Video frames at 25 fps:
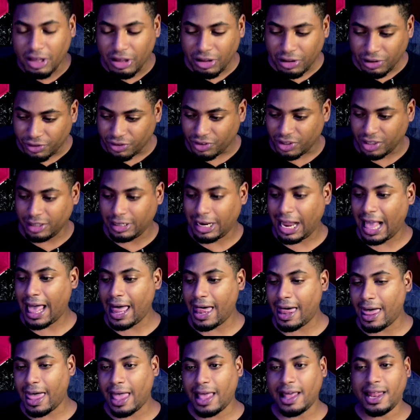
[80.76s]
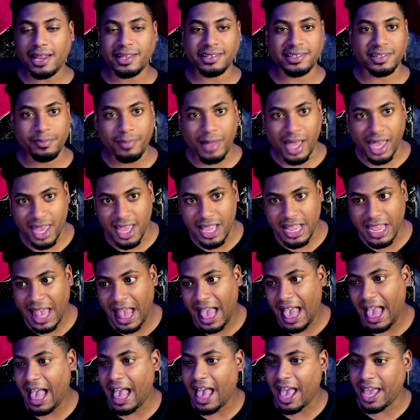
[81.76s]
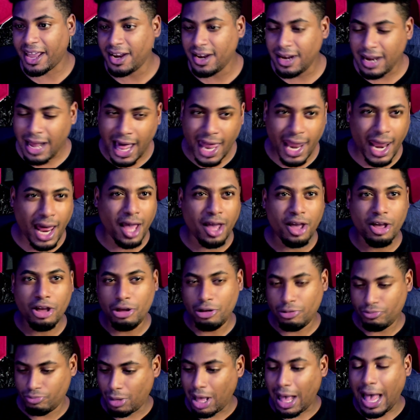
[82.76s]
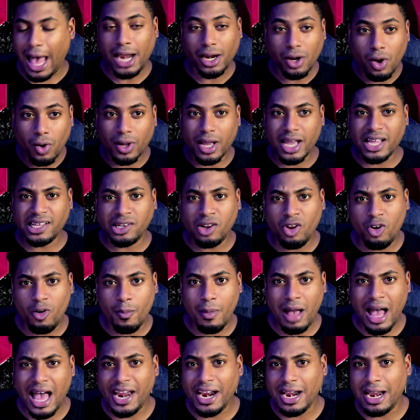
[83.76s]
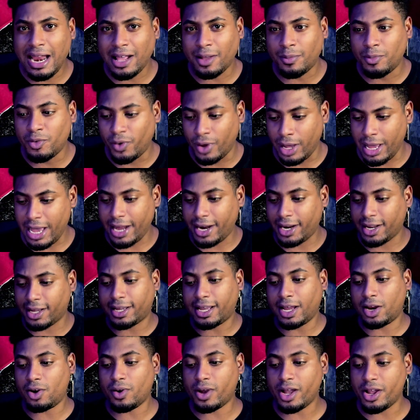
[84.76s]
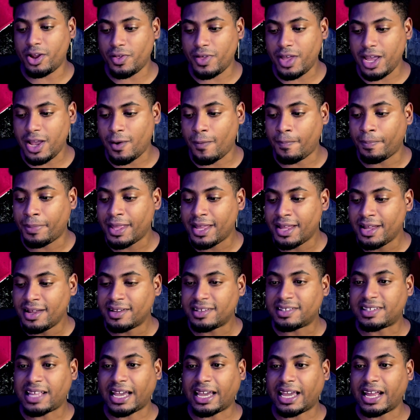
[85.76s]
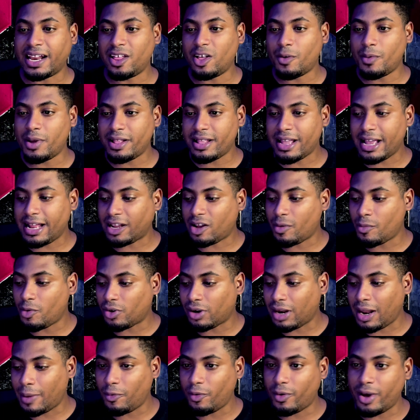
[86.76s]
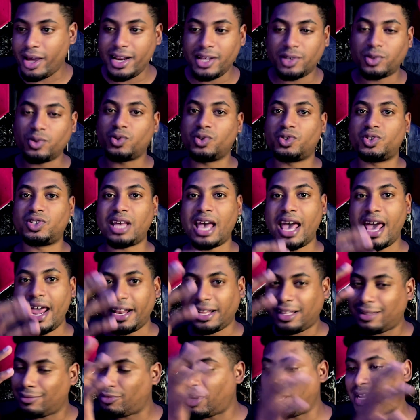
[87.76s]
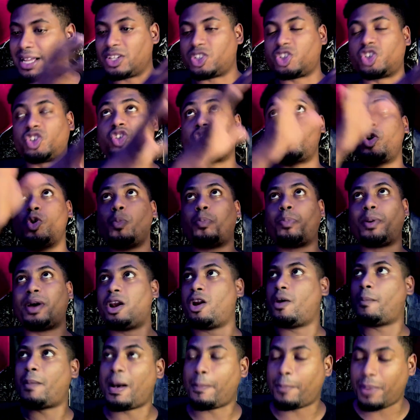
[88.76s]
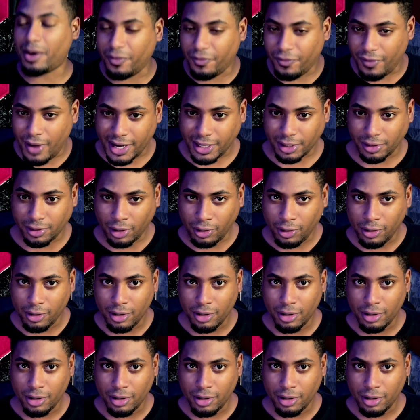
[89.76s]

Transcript: sin nada, sin maquillaje ni nada. Algo que es normal en las mujeres, que es lo que yo digo. Se ha querido vender como que la mujer es un ser de que súper, lo más perfecto.